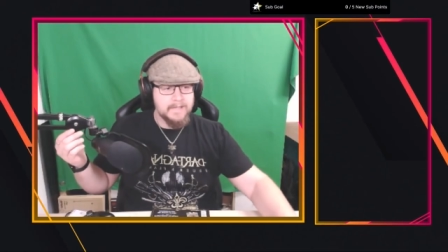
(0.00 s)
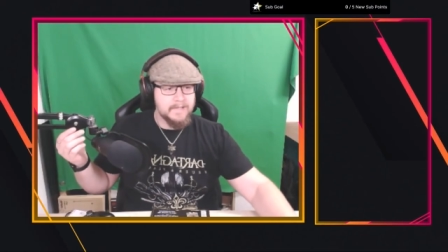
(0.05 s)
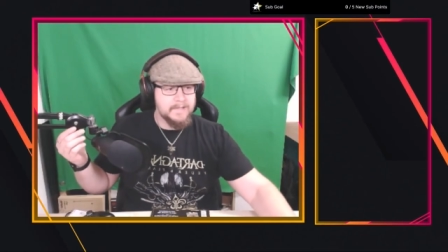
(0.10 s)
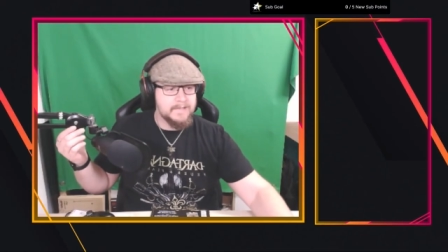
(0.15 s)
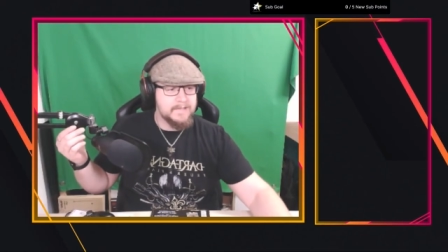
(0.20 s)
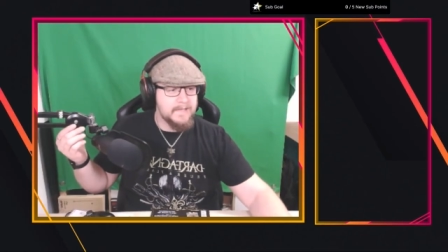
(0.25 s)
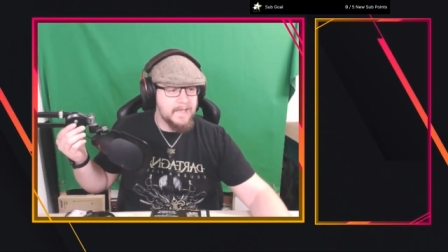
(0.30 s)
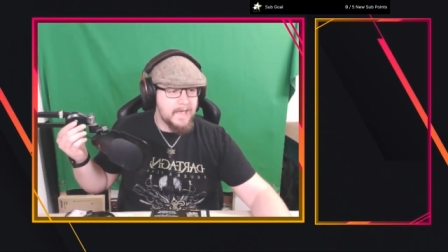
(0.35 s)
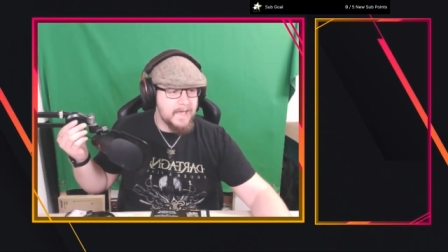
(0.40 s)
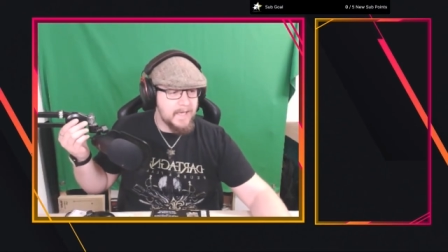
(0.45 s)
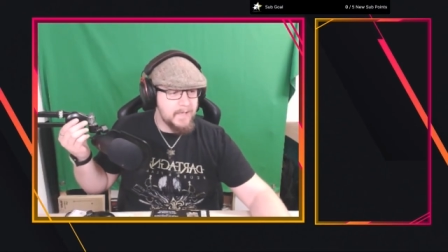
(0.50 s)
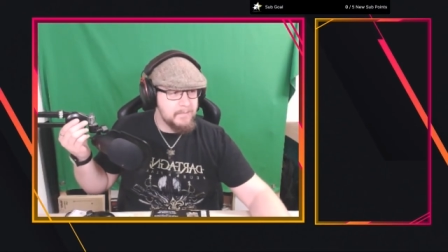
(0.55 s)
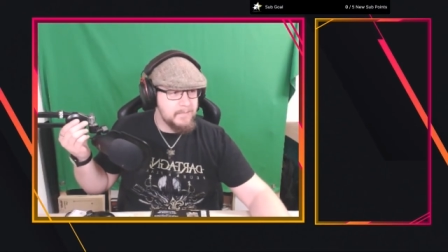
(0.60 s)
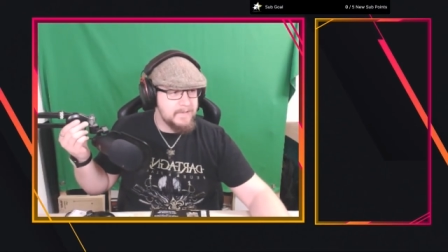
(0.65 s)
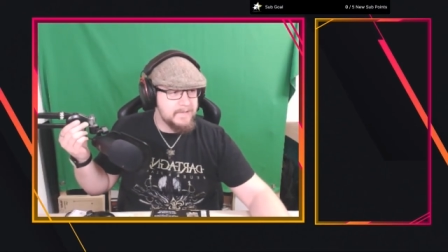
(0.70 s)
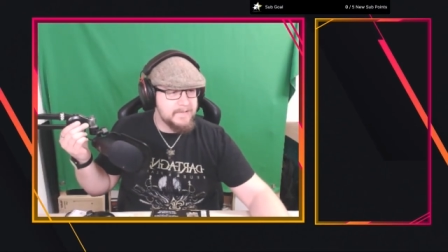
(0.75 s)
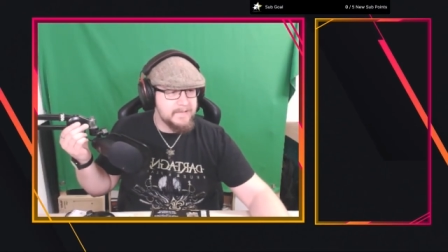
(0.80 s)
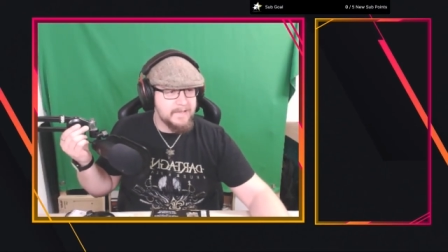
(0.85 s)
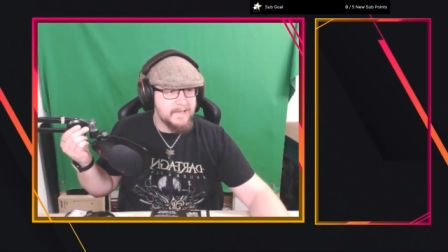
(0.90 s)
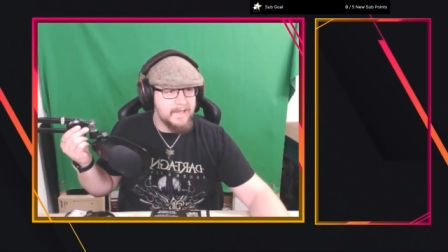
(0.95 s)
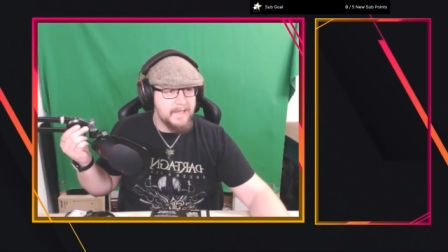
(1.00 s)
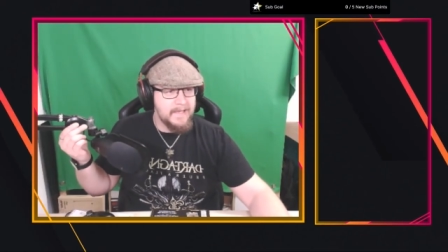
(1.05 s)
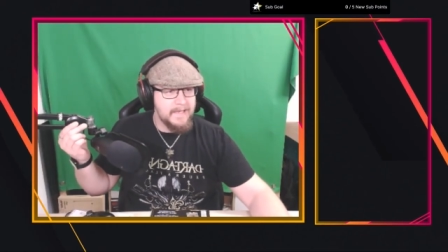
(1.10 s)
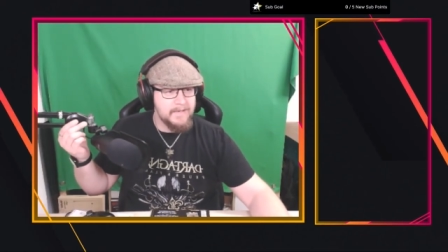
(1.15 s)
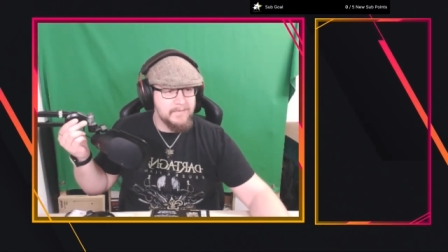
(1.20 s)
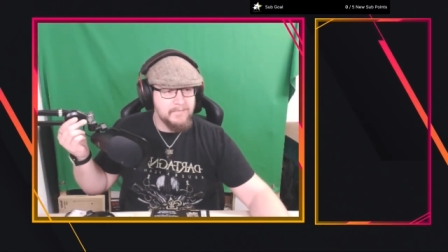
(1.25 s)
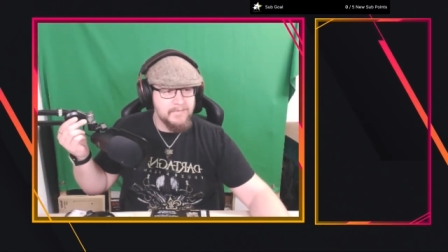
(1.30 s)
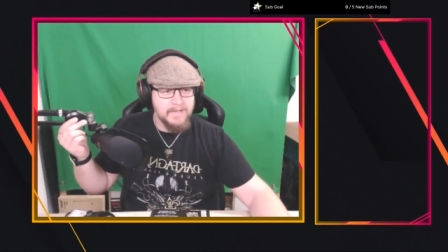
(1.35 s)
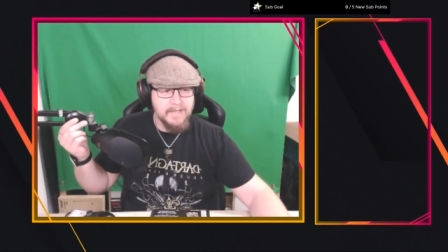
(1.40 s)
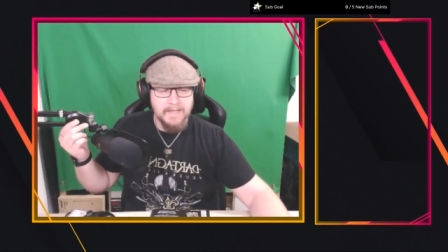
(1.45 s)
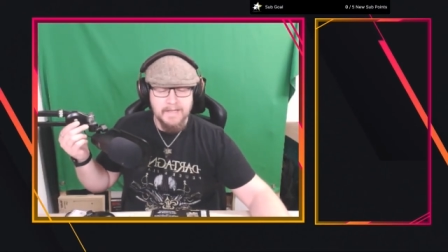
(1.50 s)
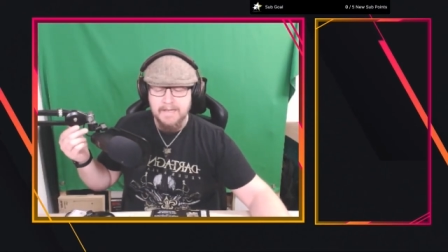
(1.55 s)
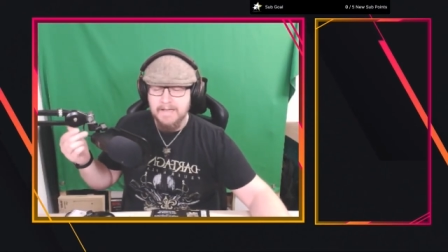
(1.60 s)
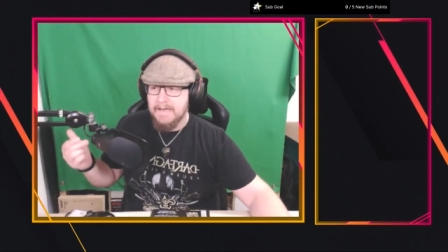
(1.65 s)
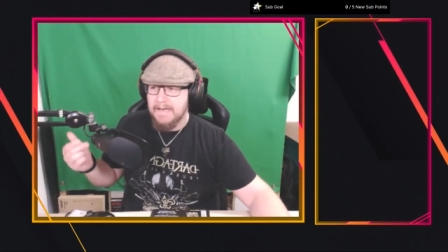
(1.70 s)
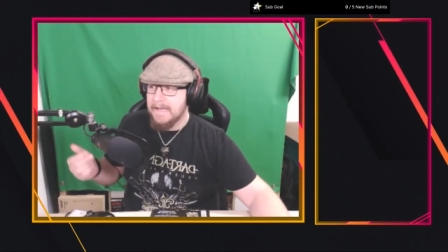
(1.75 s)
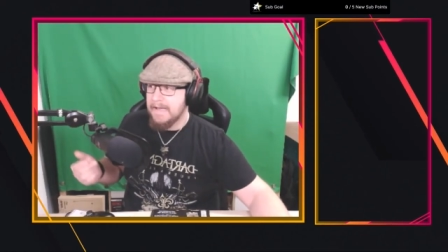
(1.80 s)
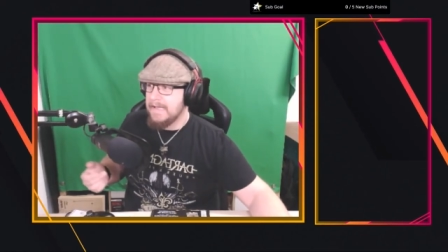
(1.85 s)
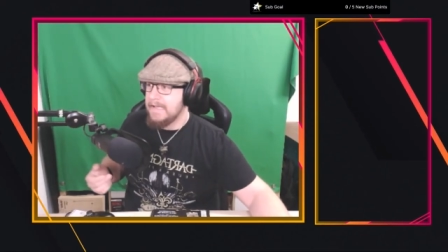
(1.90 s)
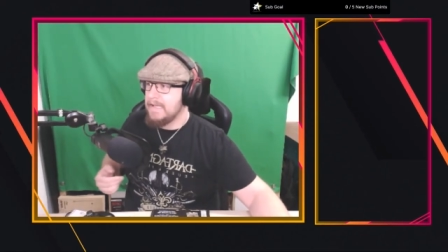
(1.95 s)
damit gehen wir
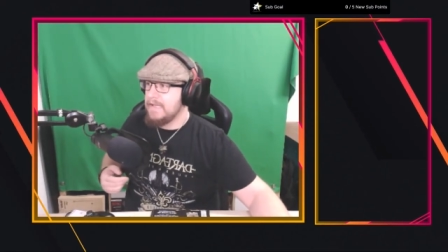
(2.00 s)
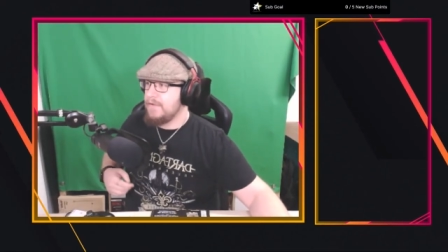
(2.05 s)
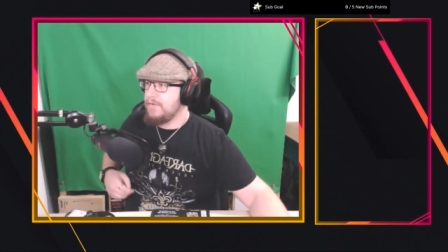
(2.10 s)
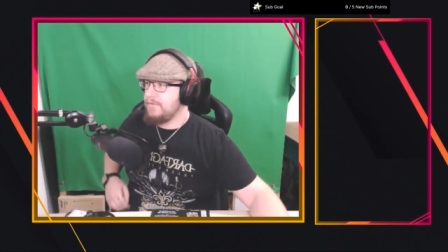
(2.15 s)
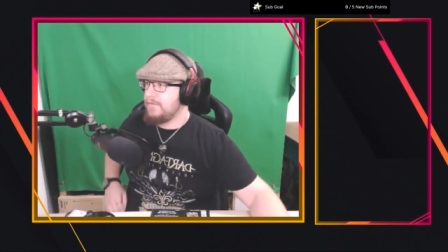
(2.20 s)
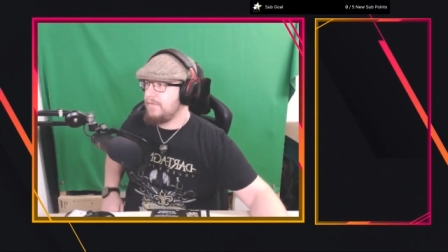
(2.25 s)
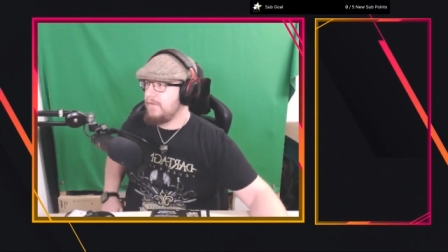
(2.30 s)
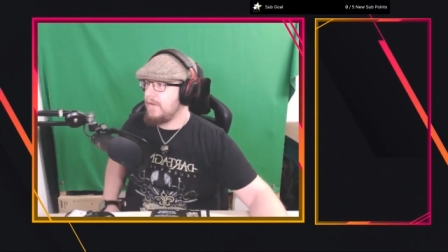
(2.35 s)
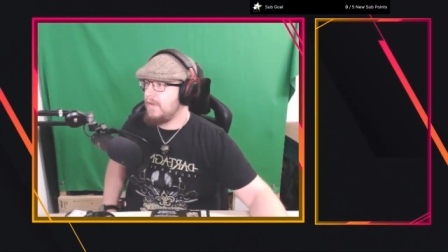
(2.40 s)
live.